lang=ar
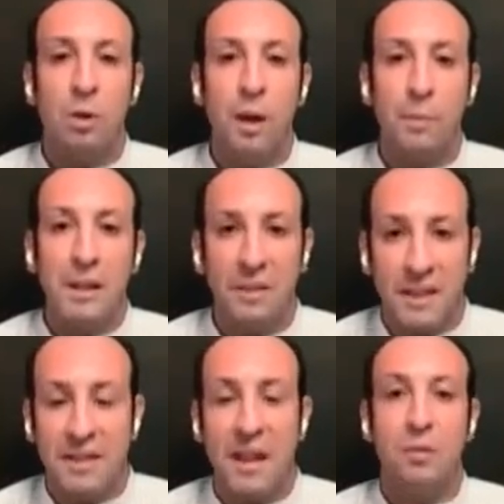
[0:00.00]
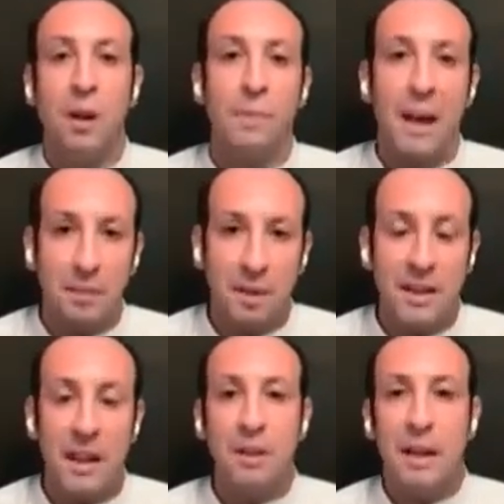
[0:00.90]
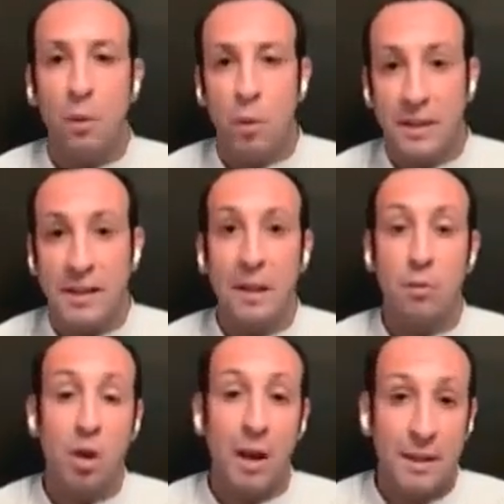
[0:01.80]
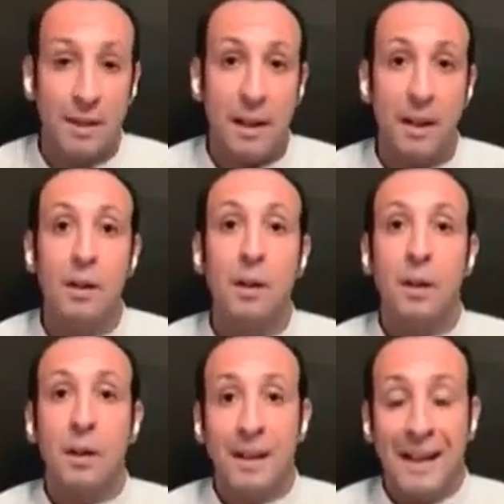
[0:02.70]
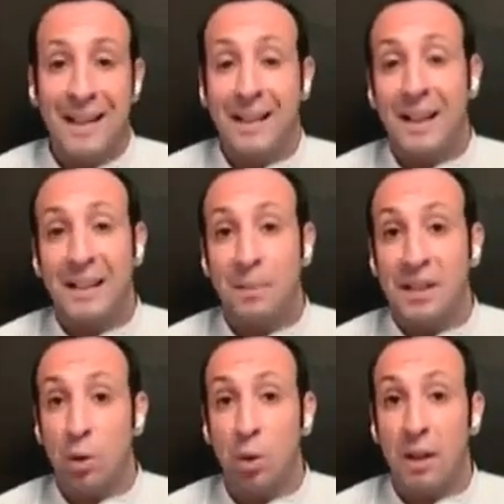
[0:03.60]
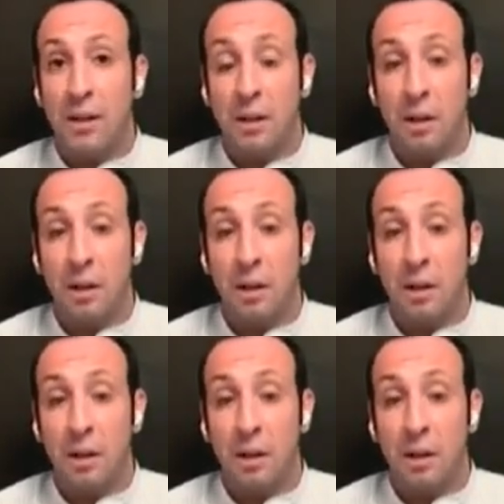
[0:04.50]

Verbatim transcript: وتعرف بيدافع ازاي وتعرف بيهاجم ازاي بيتحول ازاي بيشتغل ازاي يعني انت اديك مثال صغير جدا